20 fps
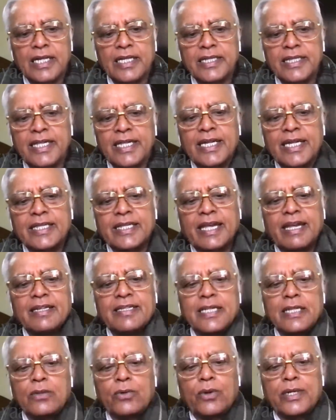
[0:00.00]
நீங்க
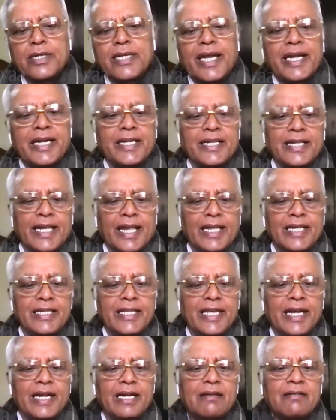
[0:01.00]
தயவுசெய்து ஒன்னாயிடுங்க
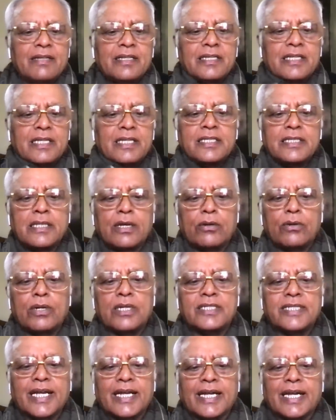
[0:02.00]
எங்களை வந்து
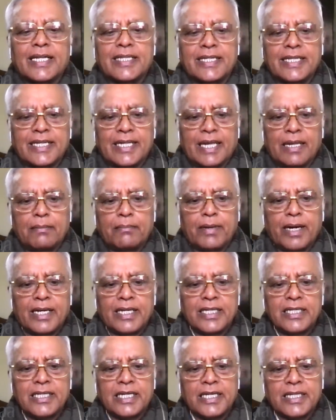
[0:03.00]
நடுவில் சேர்க்காதீங்க
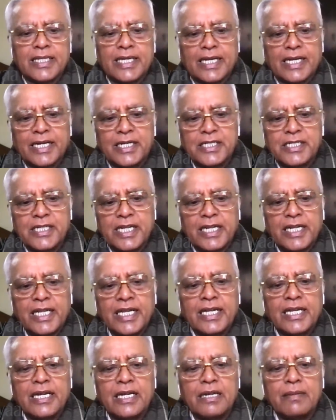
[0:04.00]
பாரதிய ஜனதா கட்சியை
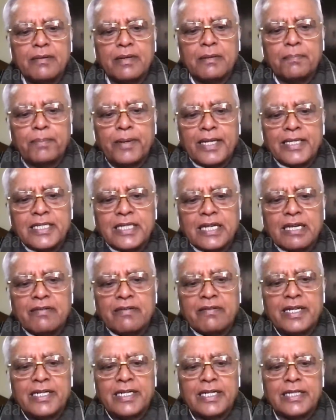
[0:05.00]
நீங்க ரெண்டு பேரும் பேசிக்க
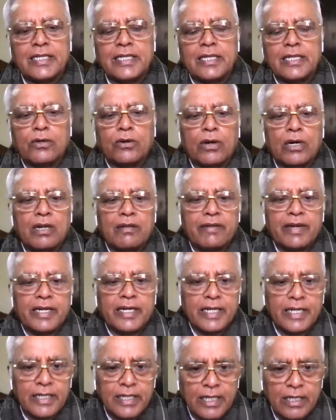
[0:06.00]
வேண்டியது கொள்ள
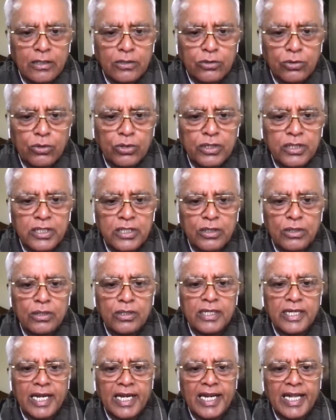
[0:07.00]
வேண்டியது தொகுதியோ
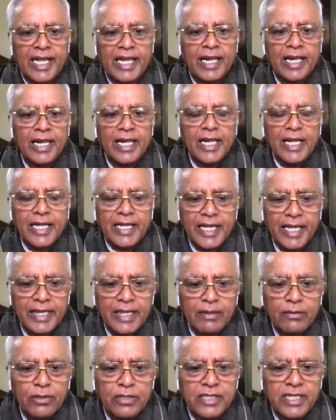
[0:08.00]
இல்லை
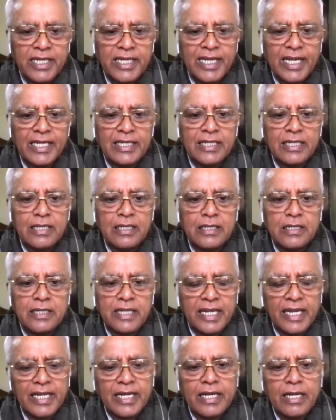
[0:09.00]
என்னவோ தெரியாது
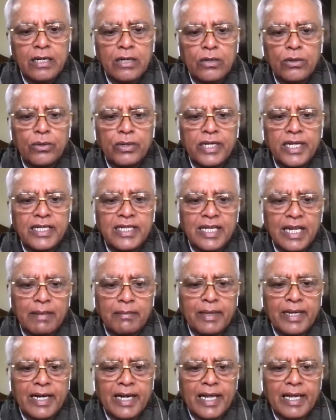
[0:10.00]
தினகரனுடைய
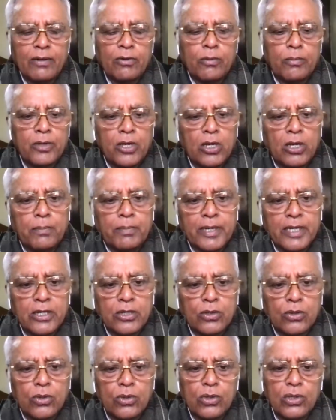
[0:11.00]
திறமைகளை
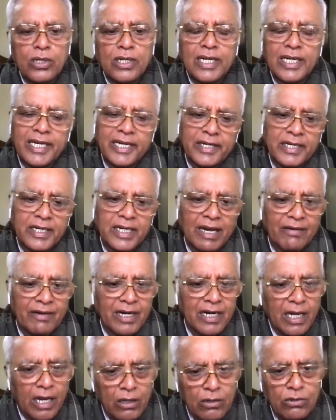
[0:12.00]
உபயோகப்படுத்திக் கொள்ளுங்கள் என்று
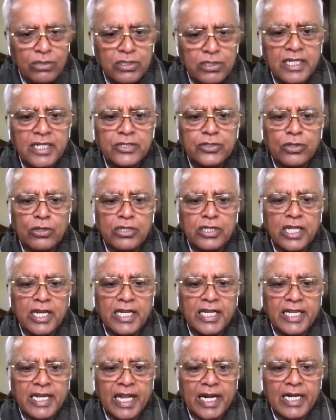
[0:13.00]
அவர்கள் ஆலோசனை சொல்லி
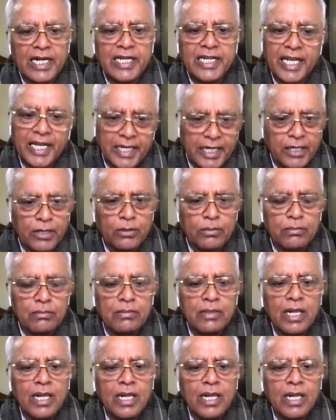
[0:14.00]
இருக்கிறார்கள் எனினும்